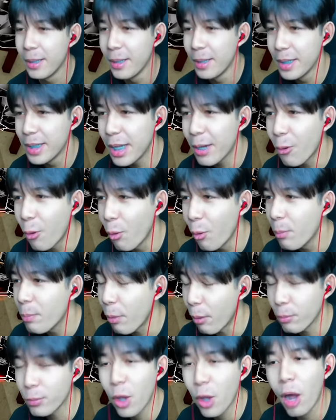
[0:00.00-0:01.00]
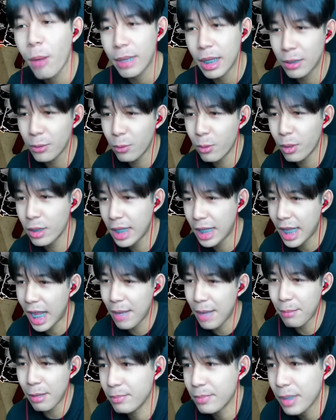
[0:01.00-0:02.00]
เฮียคุ้มผมยอมนะทุกคนถ้าได้
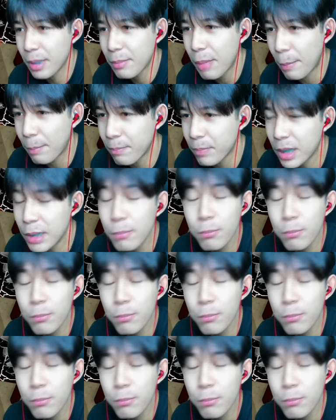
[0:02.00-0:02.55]
แบบคือ